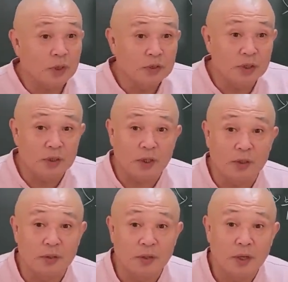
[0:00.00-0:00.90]
굉장히
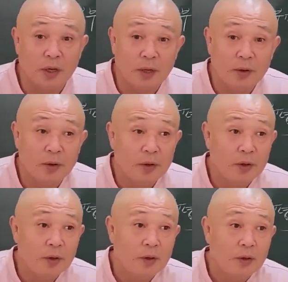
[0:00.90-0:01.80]
강한 거야.
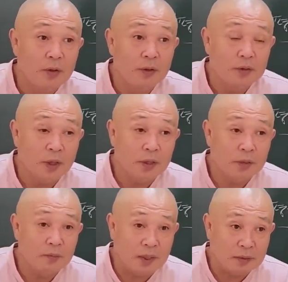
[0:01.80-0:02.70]
네?
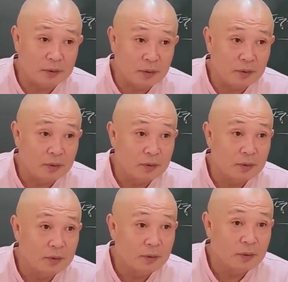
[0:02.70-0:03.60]
대기 만성.
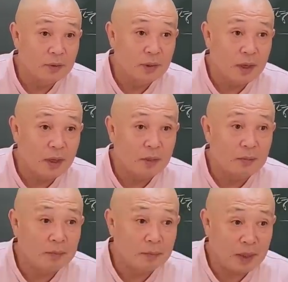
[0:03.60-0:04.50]

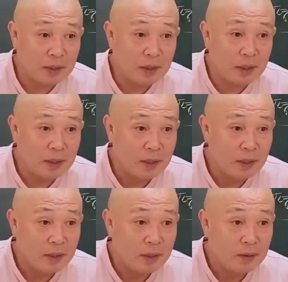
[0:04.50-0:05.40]
하나만 팔아.
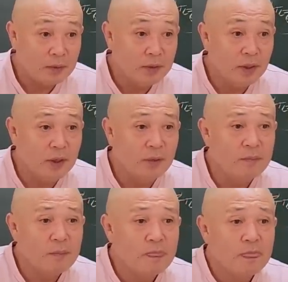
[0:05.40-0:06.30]

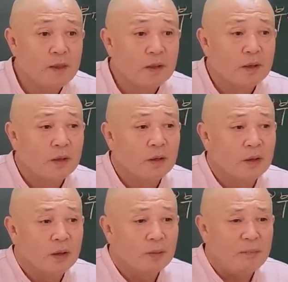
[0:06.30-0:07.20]
근데
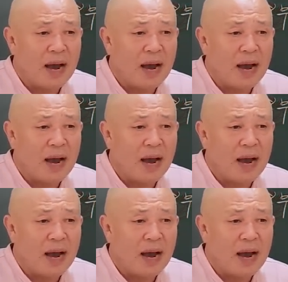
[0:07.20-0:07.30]
어,